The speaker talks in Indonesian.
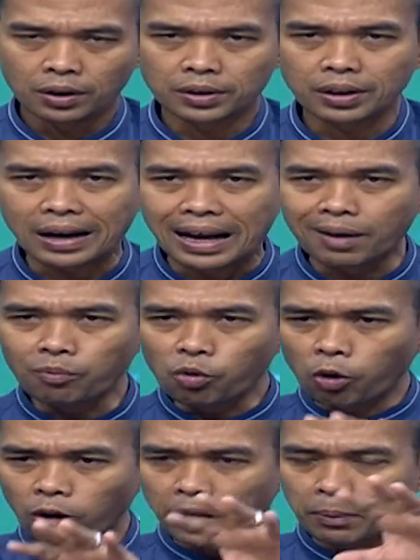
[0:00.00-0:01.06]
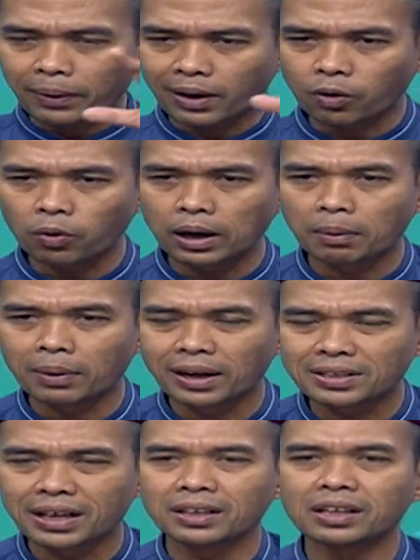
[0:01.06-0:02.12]
Diramu oleh para ulama,
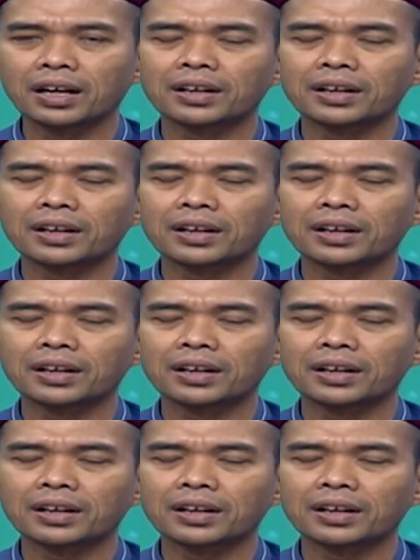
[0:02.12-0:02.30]
jadilah